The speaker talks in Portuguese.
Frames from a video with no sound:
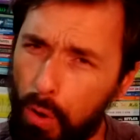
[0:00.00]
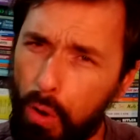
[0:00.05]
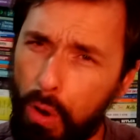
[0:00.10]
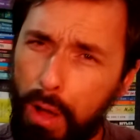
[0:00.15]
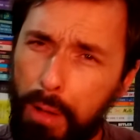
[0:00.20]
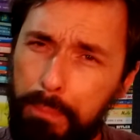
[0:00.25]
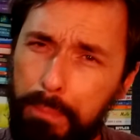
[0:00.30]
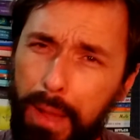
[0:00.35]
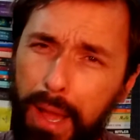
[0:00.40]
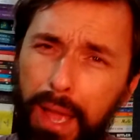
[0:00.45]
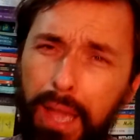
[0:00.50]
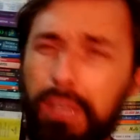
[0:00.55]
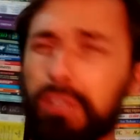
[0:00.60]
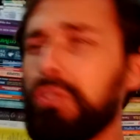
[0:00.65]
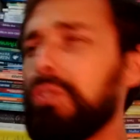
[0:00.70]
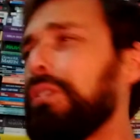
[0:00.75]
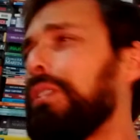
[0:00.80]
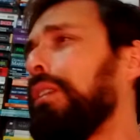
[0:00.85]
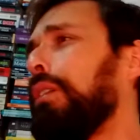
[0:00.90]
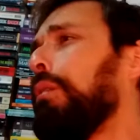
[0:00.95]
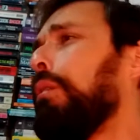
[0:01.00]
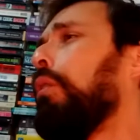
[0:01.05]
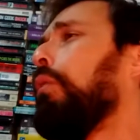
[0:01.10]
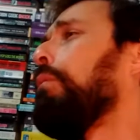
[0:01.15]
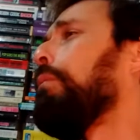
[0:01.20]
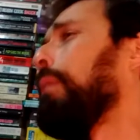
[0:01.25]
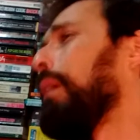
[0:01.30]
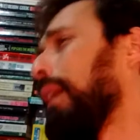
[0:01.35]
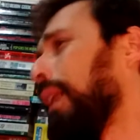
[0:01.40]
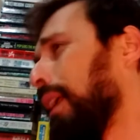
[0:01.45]
ou abaixo, se
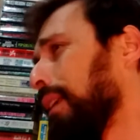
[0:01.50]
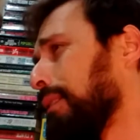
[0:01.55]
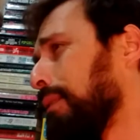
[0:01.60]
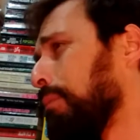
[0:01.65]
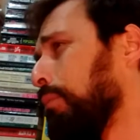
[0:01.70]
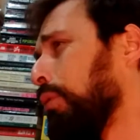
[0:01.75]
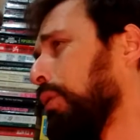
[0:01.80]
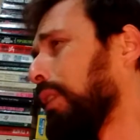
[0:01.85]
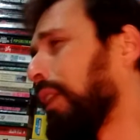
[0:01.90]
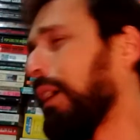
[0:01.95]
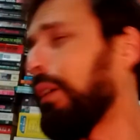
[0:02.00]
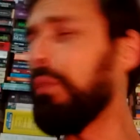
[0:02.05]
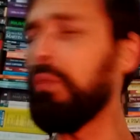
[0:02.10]
oferece muita